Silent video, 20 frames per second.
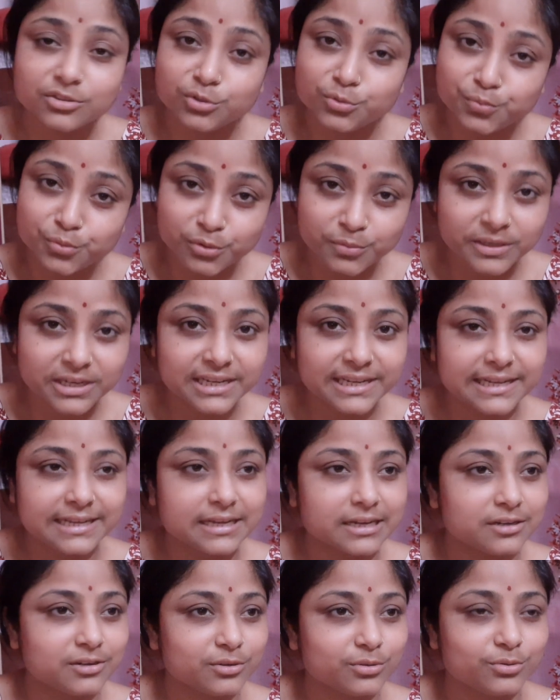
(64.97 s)
দুপুরবেলা এই
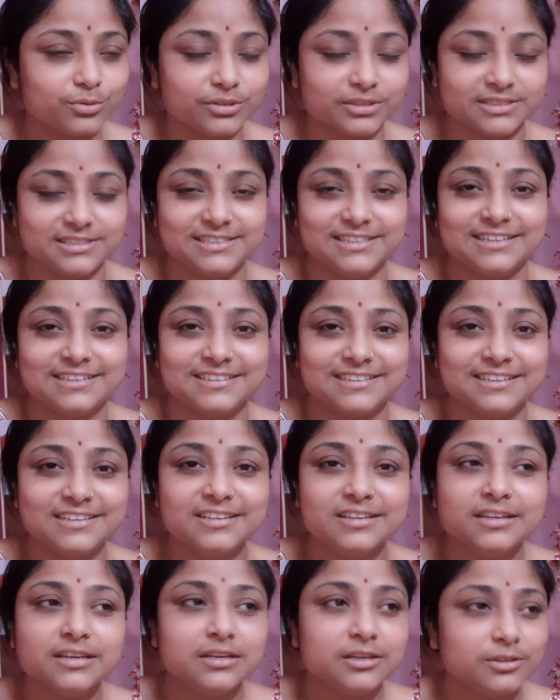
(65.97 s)
কাণ্ড করেছি আর কি
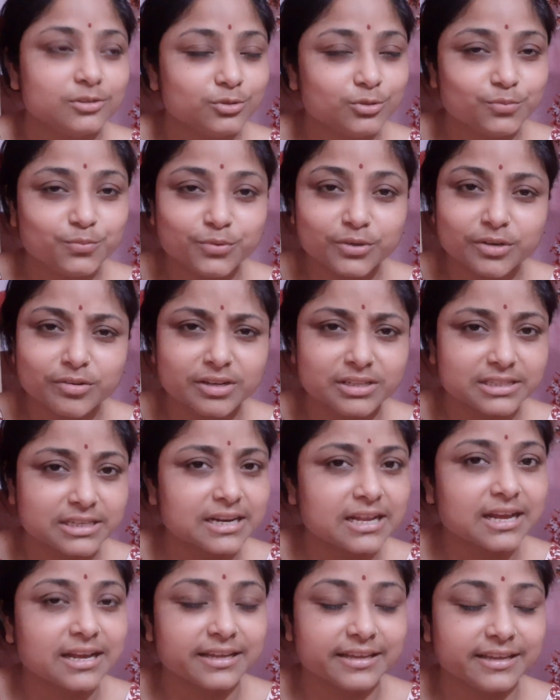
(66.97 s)
দুপুরেও না
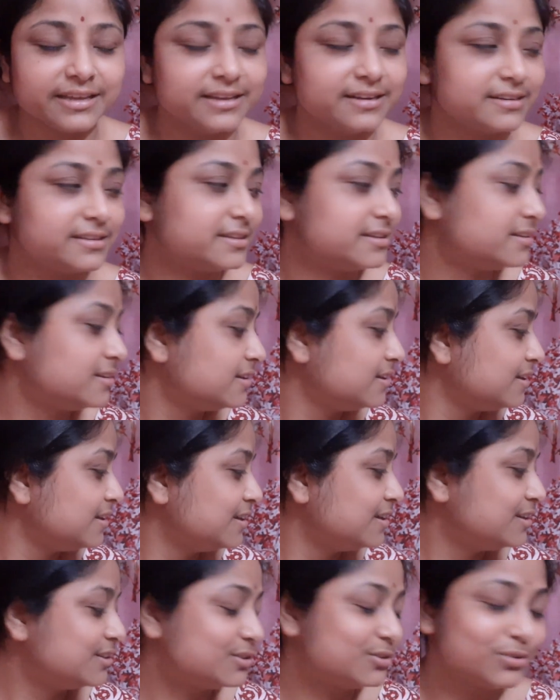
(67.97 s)
তার আগে আর কি
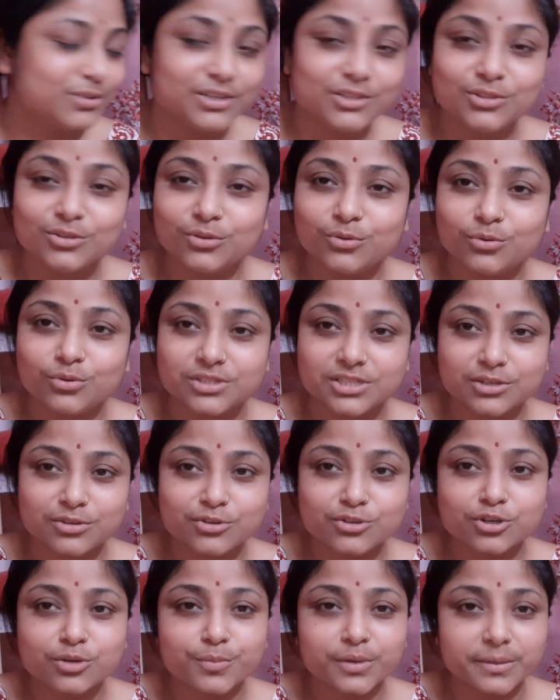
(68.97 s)
তো কিন্তু
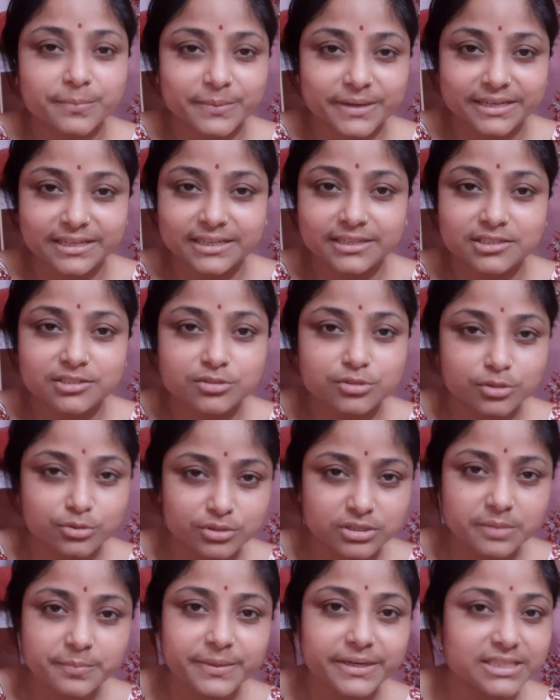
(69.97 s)
গোছানোর সময় পাইনি
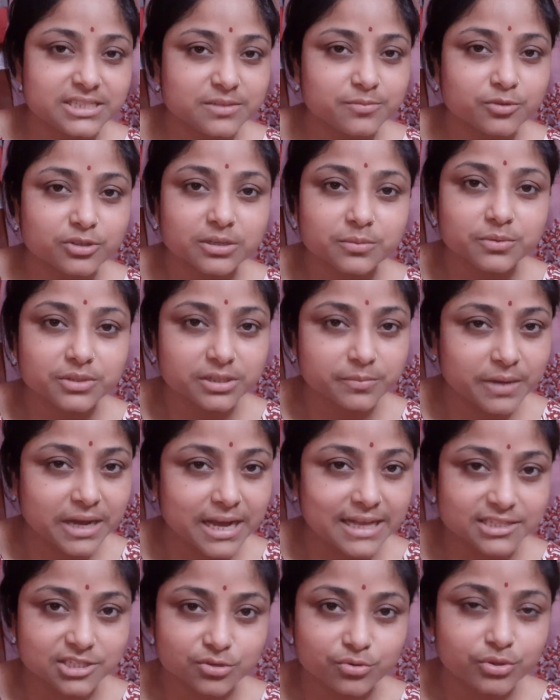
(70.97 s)
যতটা পেরেছি মোটামুটি
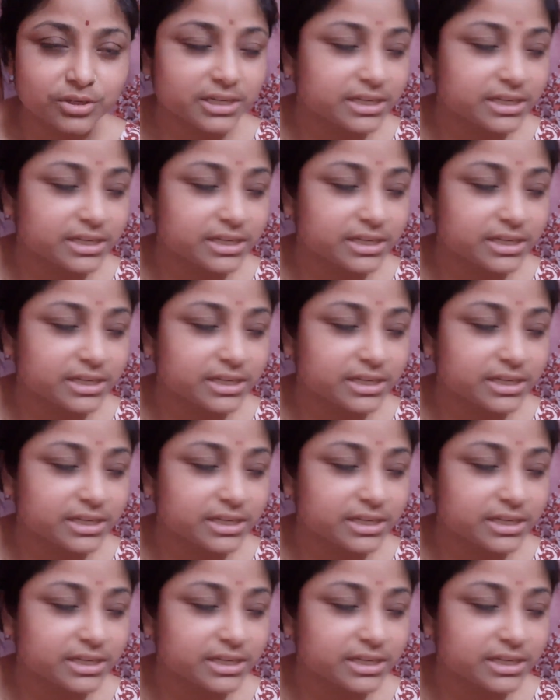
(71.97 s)
ভাজ করে